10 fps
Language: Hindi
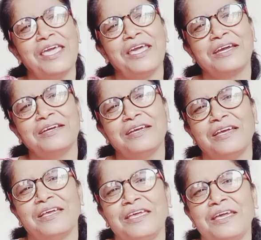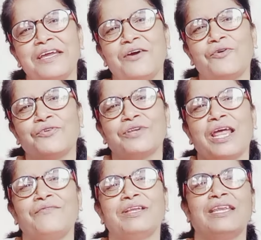एक एक ऑटो
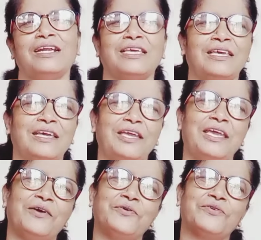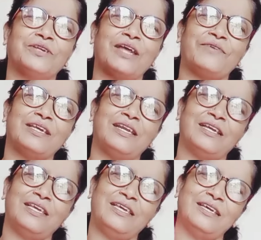ड्राइवर की लड़की एक ऑटो ड्राइवर की
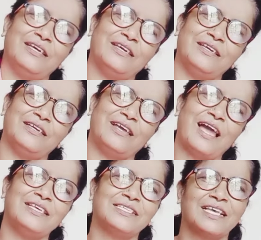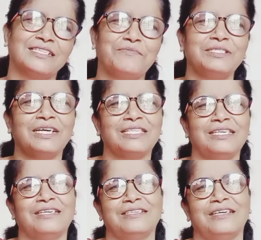लड़की आई कैसे बन जाती
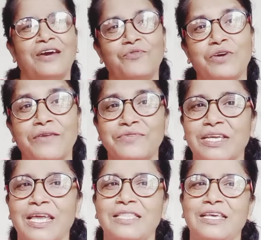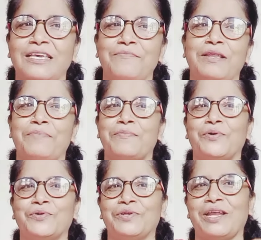है अब वो गर्व से कहती है कि मेरे पापा
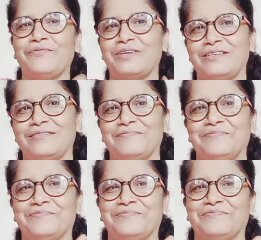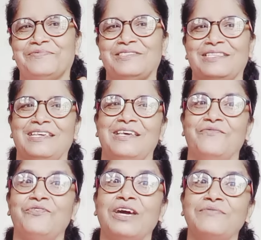ऑटो ड्राइवर हैं
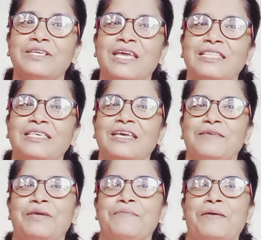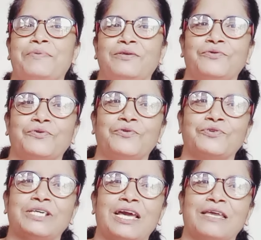वो गर्व से कहती है कि मेरे पापा ने ऑटो
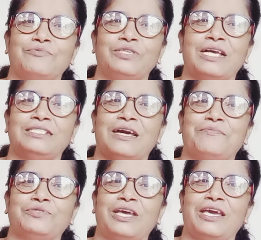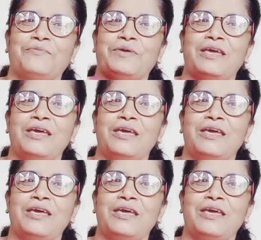चला के मुझे आज यहाँ पहुँचाया मैं